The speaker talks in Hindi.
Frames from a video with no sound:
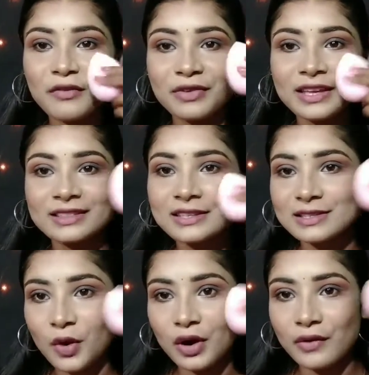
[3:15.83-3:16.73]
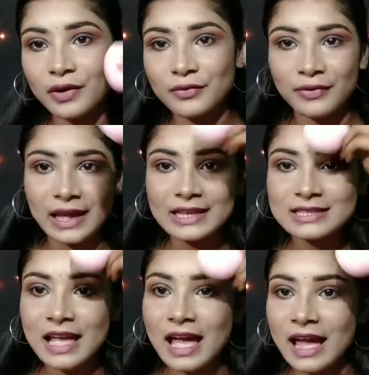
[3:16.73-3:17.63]
वफिंग दिस ऑन आवर
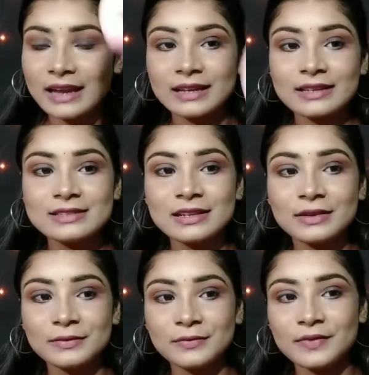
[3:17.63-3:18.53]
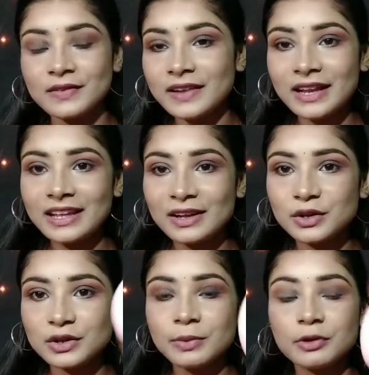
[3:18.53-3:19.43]
फेस एंड इट्स ले लिया
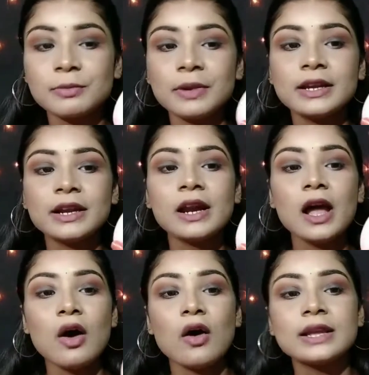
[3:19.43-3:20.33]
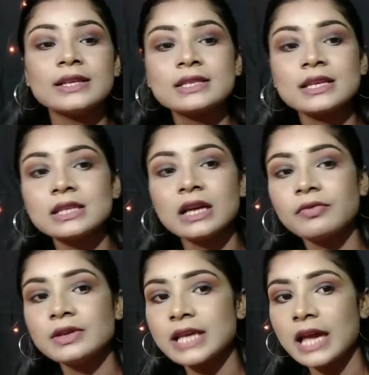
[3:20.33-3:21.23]
गुड ब्यूटी ब्लेंडर और इसकी
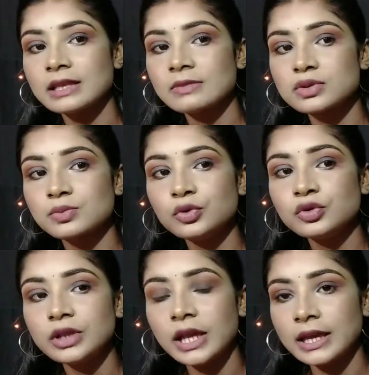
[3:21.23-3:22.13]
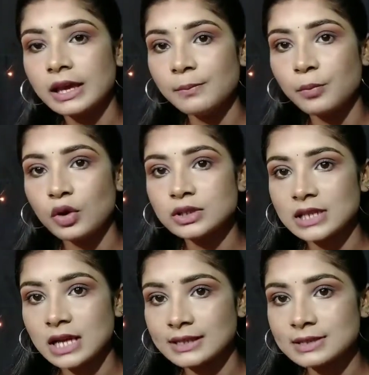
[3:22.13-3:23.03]
सरफेस एकदम स्मूथ नहीं है बहुत
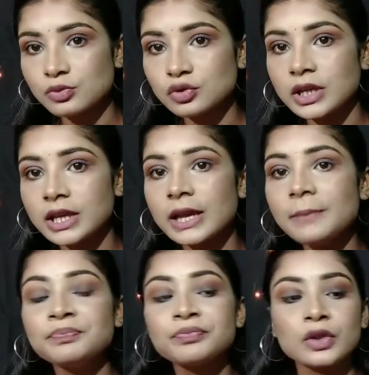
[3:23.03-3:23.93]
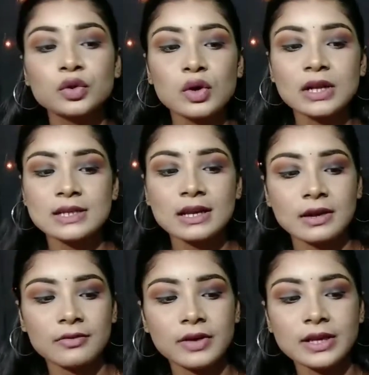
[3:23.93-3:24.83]
ज्यादा स्मूथ नहीं है थोड़ा सा
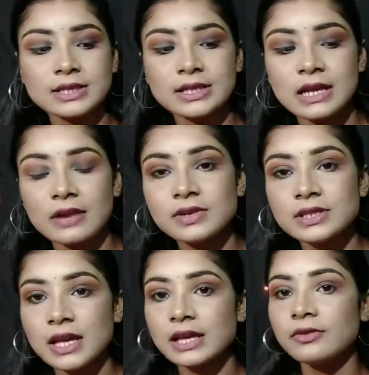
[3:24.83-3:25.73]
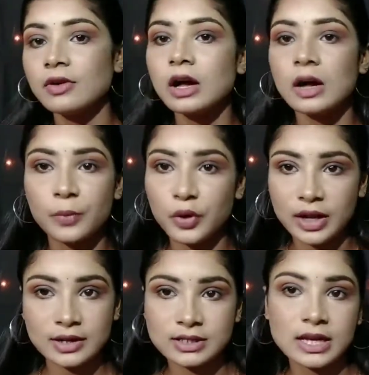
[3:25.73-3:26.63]
रफ है इसकी सरफेस ताकि
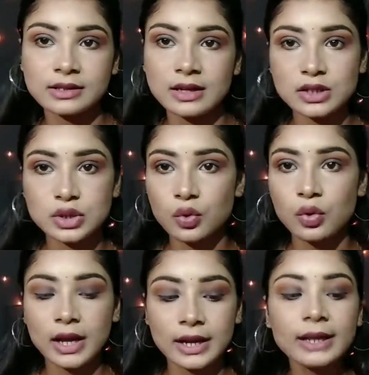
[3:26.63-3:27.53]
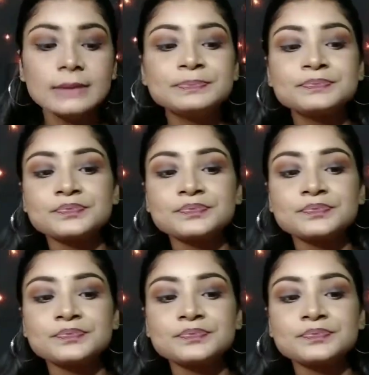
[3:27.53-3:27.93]
प्रोडक्ट ज्यादा ना सोक करे